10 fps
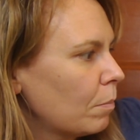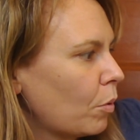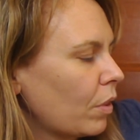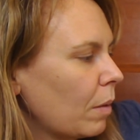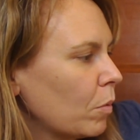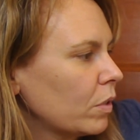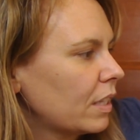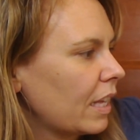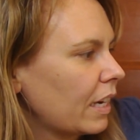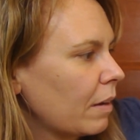Podemos
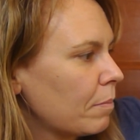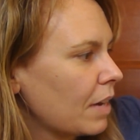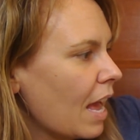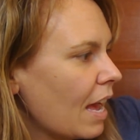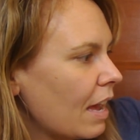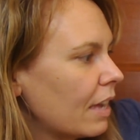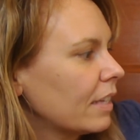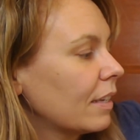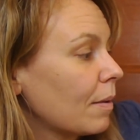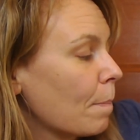celebrar
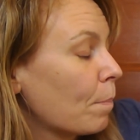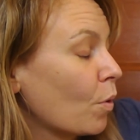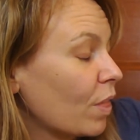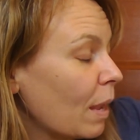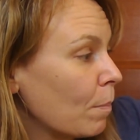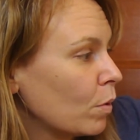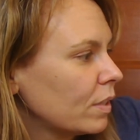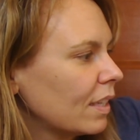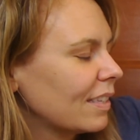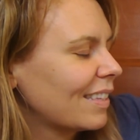
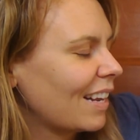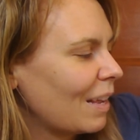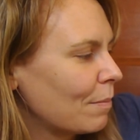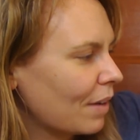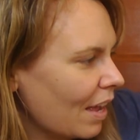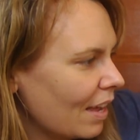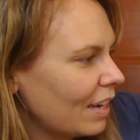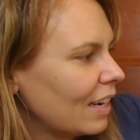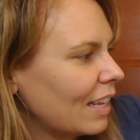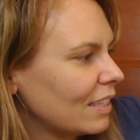podemos
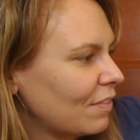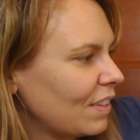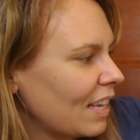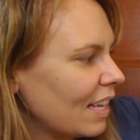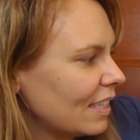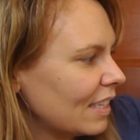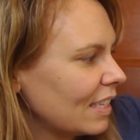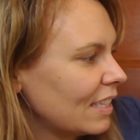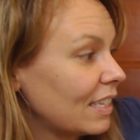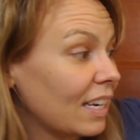celebrar las
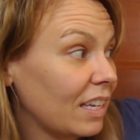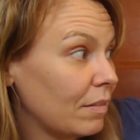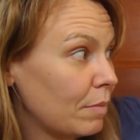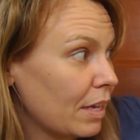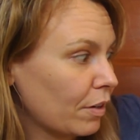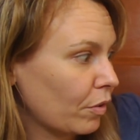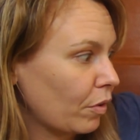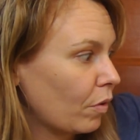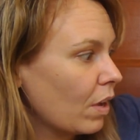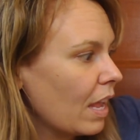fiestas del
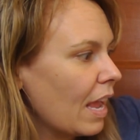invierno,